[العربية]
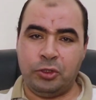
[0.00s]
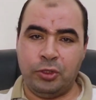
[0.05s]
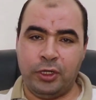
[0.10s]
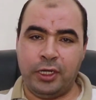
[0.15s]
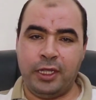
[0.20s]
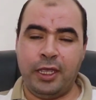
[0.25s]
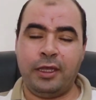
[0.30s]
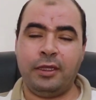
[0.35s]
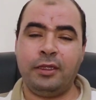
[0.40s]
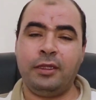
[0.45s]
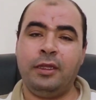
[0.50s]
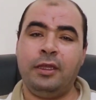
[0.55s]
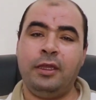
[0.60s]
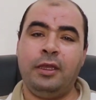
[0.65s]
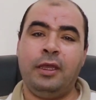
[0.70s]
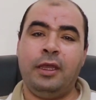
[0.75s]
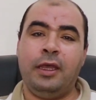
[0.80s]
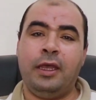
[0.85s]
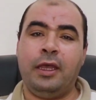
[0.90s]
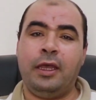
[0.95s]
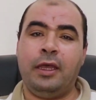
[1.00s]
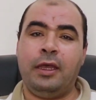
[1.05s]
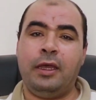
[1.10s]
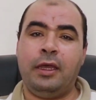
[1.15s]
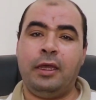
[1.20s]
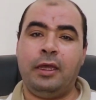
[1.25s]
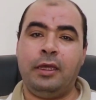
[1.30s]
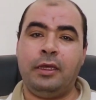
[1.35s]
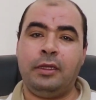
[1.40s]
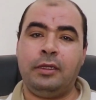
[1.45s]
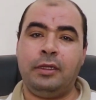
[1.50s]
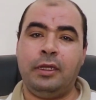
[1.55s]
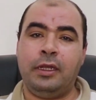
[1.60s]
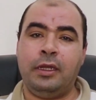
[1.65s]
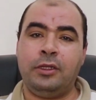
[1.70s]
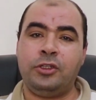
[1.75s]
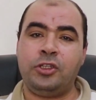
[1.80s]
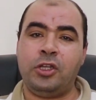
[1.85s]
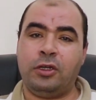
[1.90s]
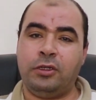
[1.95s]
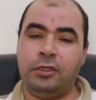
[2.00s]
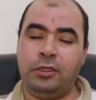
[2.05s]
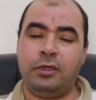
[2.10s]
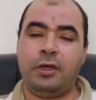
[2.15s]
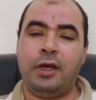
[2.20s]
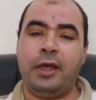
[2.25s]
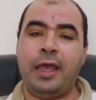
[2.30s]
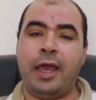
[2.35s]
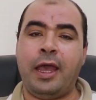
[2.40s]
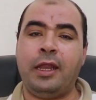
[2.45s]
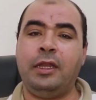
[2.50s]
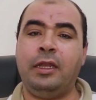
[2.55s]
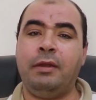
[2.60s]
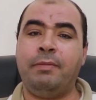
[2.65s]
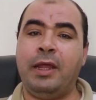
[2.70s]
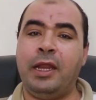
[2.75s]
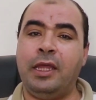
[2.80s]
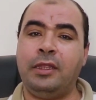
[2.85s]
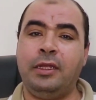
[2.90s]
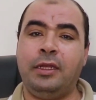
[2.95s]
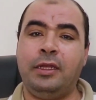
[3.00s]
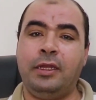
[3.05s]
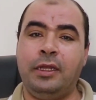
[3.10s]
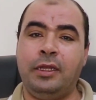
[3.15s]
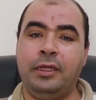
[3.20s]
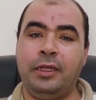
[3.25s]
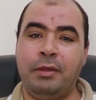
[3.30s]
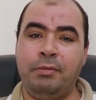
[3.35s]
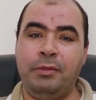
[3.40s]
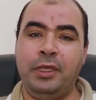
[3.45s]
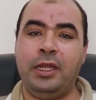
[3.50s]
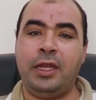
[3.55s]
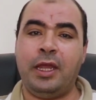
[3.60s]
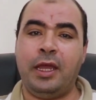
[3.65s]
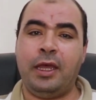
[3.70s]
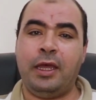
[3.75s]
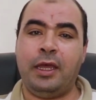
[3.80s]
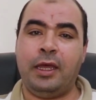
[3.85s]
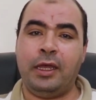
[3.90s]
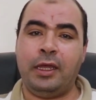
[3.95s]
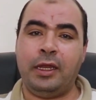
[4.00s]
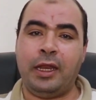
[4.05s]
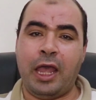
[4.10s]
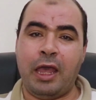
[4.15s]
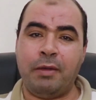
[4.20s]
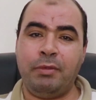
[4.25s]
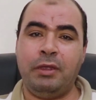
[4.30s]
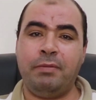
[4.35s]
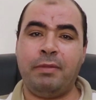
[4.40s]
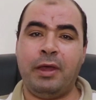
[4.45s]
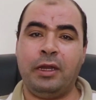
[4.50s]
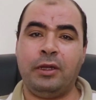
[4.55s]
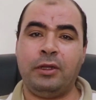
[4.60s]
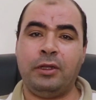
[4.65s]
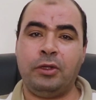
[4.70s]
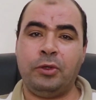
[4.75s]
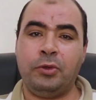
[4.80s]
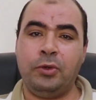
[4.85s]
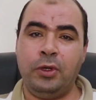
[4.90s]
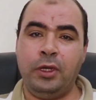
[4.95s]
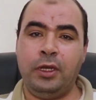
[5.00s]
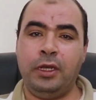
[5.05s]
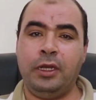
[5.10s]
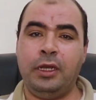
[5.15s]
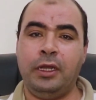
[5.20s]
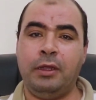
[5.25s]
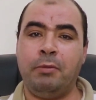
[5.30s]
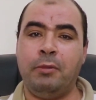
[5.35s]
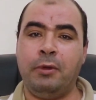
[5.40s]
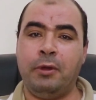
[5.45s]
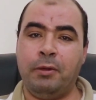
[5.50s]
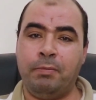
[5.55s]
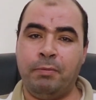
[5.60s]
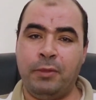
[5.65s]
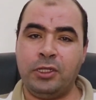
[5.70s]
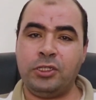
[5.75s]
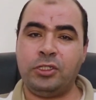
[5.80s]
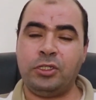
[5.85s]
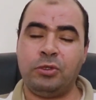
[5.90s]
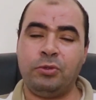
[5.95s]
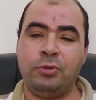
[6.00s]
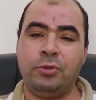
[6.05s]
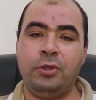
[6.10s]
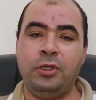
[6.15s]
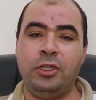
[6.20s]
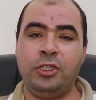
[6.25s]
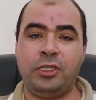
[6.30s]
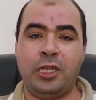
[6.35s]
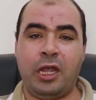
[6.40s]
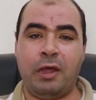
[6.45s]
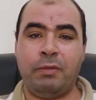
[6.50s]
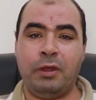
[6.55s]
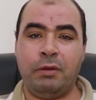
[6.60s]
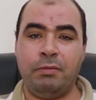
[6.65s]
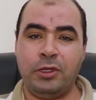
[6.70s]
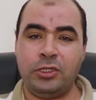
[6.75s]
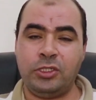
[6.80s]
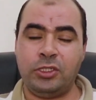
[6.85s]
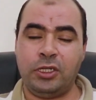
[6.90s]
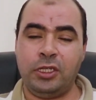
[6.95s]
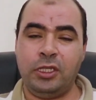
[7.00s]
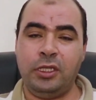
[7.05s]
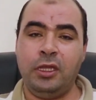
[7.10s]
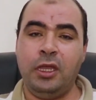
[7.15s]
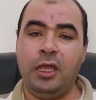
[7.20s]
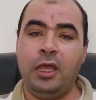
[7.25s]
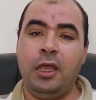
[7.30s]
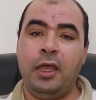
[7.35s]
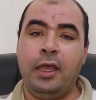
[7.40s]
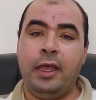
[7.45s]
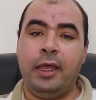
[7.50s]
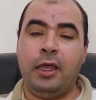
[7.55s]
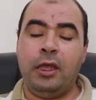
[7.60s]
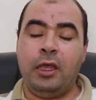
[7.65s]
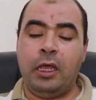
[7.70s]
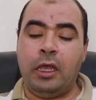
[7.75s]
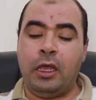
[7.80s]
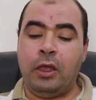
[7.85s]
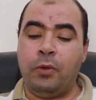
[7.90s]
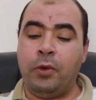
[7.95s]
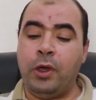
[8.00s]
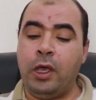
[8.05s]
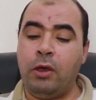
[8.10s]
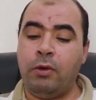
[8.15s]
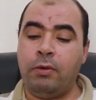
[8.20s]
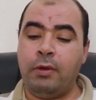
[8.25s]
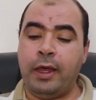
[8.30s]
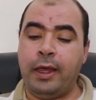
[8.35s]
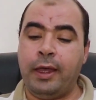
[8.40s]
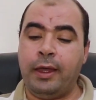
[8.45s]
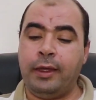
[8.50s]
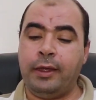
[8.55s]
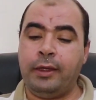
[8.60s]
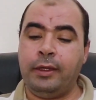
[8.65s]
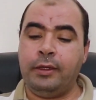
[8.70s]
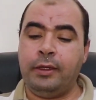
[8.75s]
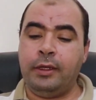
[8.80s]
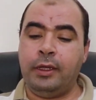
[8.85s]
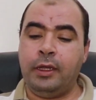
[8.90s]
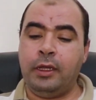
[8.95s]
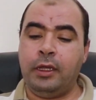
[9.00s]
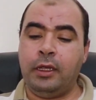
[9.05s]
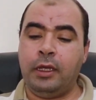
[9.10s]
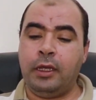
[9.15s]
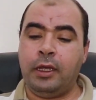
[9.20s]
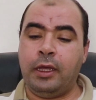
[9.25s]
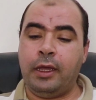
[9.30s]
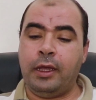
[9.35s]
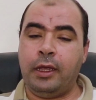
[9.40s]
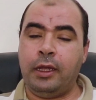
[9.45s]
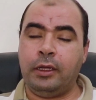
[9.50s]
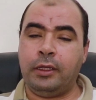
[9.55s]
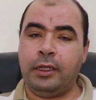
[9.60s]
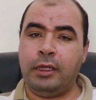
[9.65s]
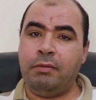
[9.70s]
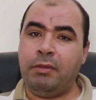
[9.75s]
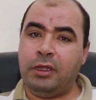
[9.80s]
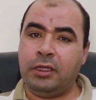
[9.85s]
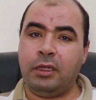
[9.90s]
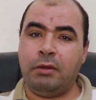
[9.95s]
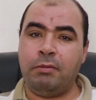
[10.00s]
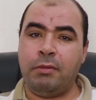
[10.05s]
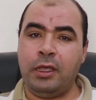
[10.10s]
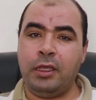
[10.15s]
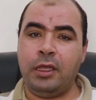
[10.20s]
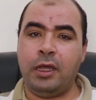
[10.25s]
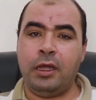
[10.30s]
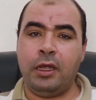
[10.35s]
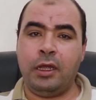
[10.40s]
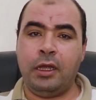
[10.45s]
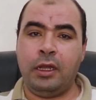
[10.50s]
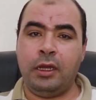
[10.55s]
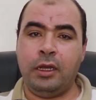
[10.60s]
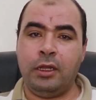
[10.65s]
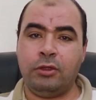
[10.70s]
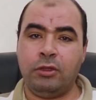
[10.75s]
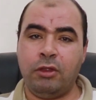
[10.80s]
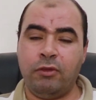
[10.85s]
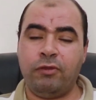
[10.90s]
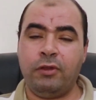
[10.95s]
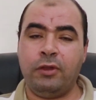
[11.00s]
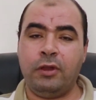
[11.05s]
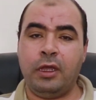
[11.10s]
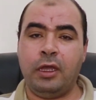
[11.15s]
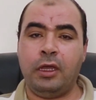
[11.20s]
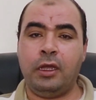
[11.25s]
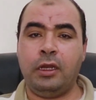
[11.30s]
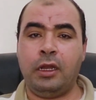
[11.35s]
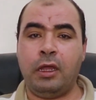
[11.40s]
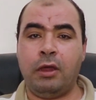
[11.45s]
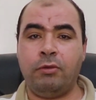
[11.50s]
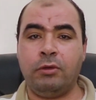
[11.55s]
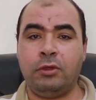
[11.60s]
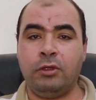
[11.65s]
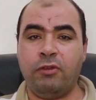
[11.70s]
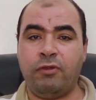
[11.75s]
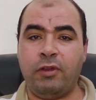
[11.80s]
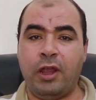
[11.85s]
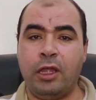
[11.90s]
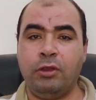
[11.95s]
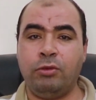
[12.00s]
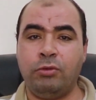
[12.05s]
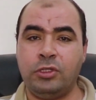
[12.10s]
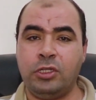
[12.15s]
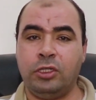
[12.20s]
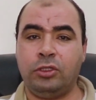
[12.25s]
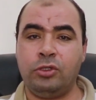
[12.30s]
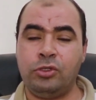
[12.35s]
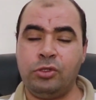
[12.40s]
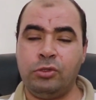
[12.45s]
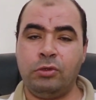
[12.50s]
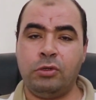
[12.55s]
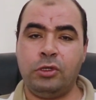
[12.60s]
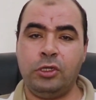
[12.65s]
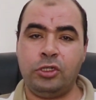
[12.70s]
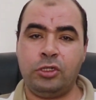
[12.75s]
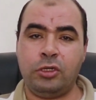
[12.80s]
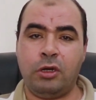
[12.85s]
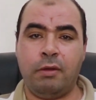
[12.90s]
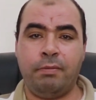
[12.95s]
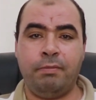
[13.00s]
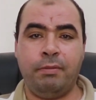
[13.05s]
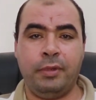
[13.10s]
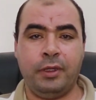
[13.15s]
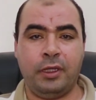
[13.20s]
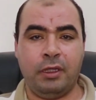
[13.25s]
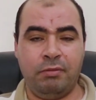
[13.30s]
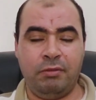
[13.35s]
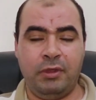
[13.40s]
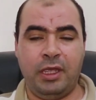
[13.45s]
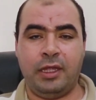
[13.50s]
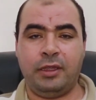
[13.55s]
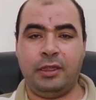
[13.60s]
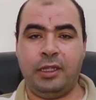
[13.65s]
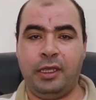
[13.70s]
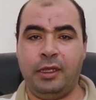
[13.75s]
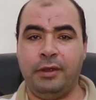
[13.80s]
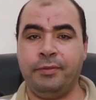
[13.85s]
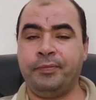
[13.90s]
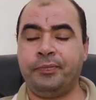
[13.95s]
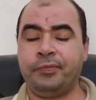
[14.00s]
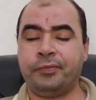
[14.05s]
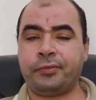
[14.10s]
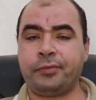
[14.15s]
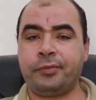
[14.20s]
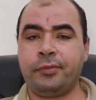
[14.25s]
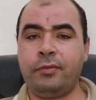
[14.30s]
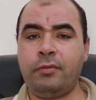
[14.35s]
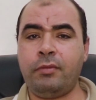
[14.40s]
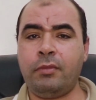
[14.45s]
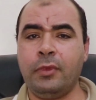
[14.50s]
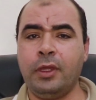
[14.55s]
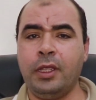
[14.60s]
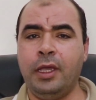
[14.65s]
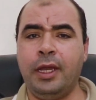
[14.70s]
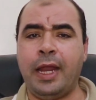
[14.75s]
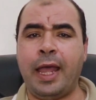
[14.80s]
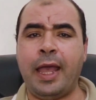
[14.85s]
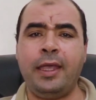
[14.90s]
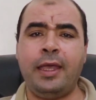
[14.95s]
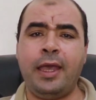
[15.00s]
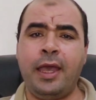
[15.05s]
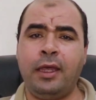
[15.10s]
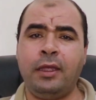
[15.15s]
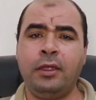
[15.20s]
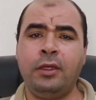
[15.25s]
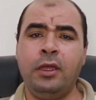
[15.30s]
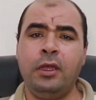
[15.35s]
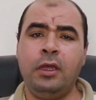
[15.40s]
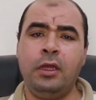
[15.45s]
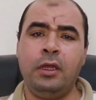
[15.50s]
سوريا الشقيقه يعني البلد الجميله الحبيبه لكل مصر وكل الشعب المصري وهو ان كميه الميه اللي الطفل لو الطفل عنده ست شهور يشرب كميه قد ايه الحقيقه